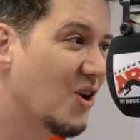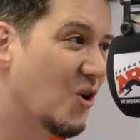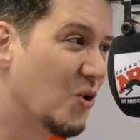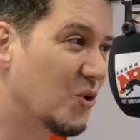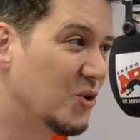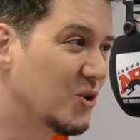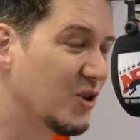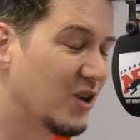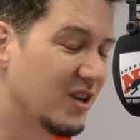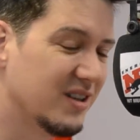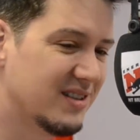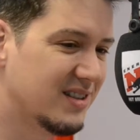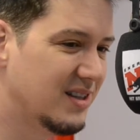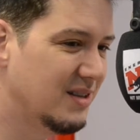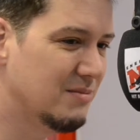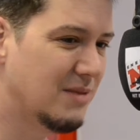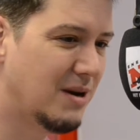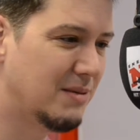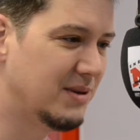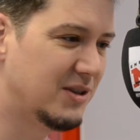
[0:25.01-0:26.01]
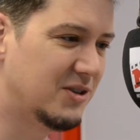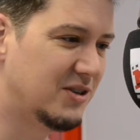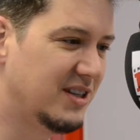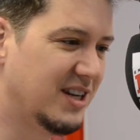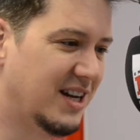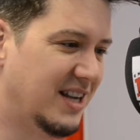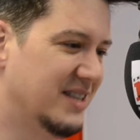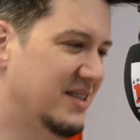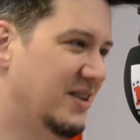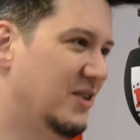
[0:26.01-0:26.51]
und trotzdem habe ich noch
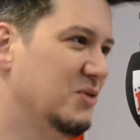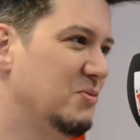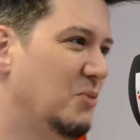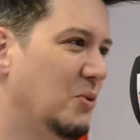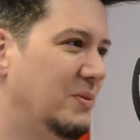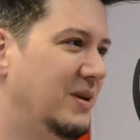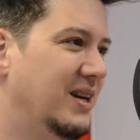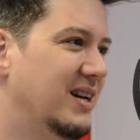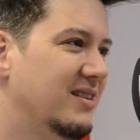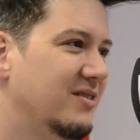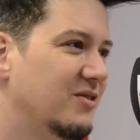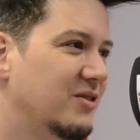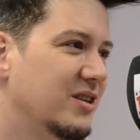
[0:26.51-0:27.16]
nicht alles ausprobiert.